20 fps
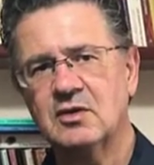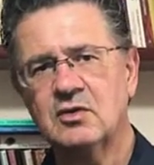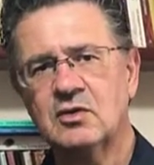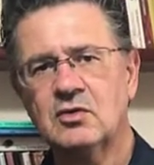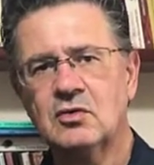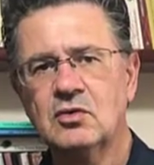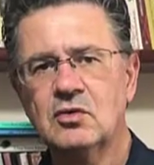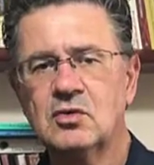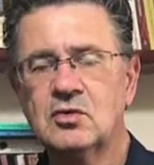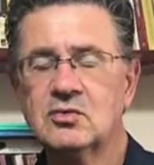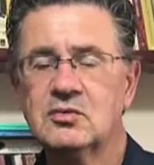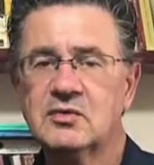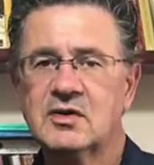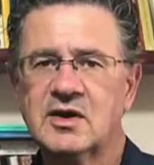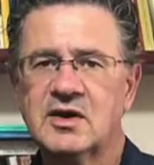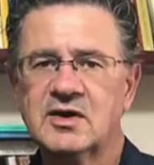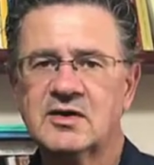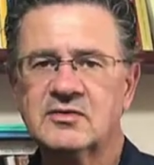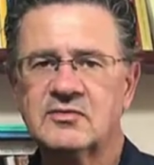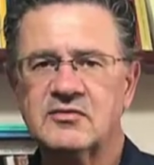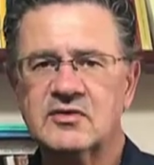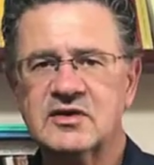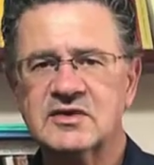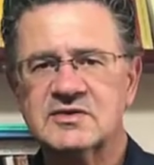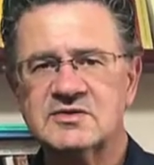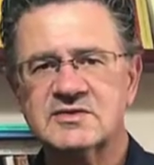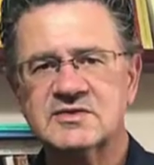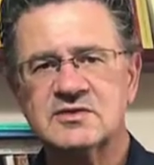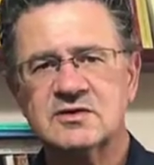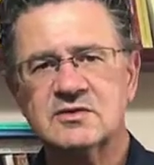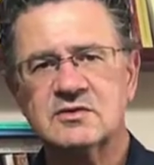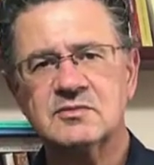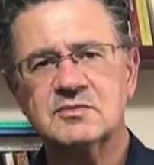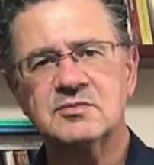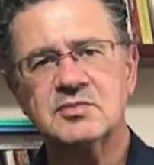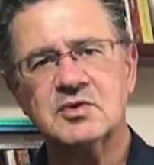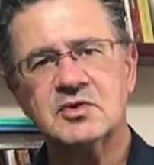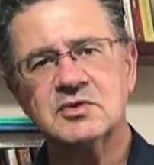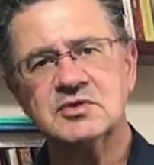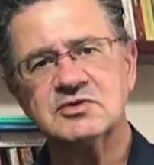ou a infecção
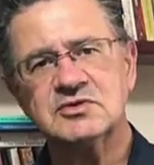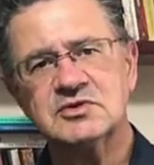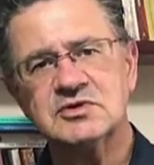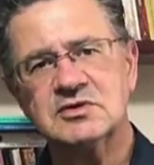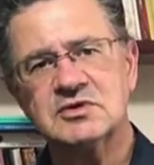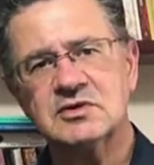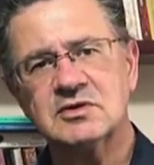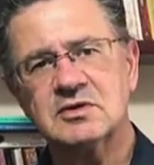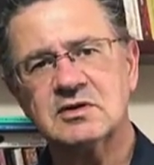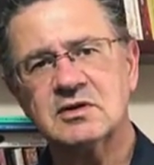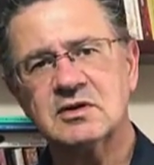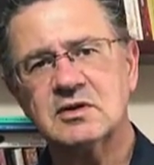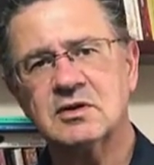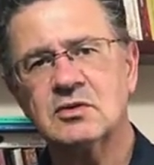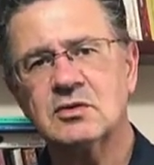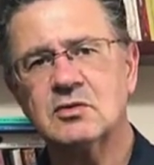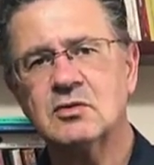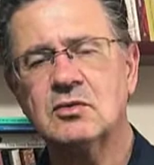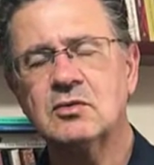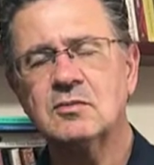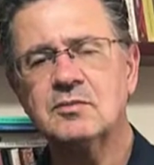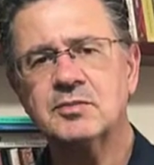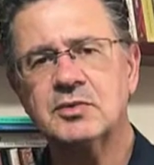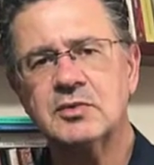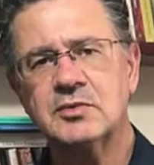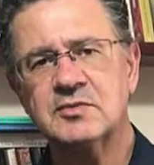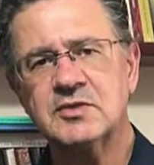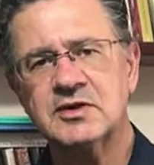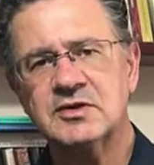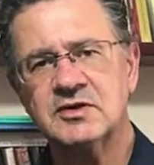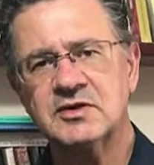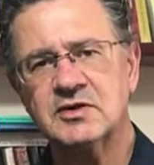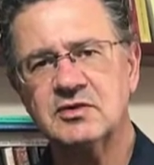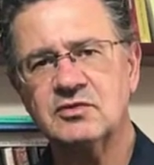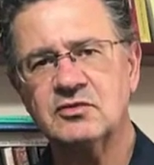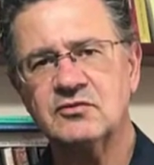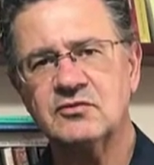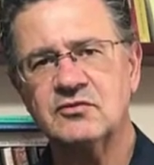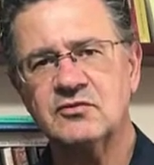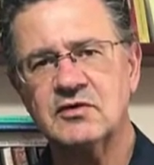pode comprometer
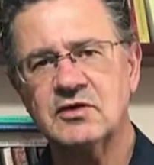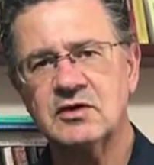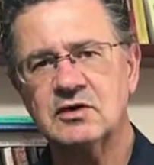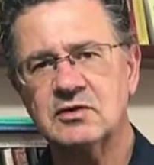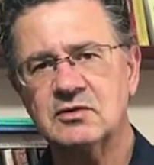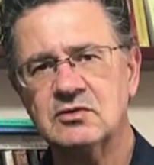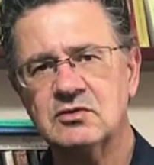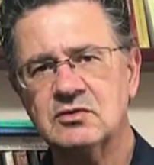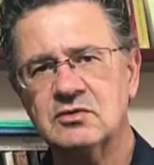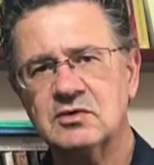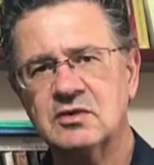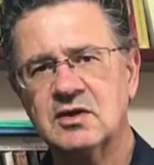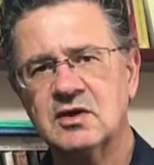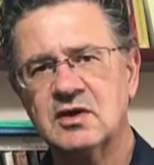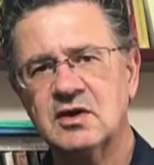o fígado,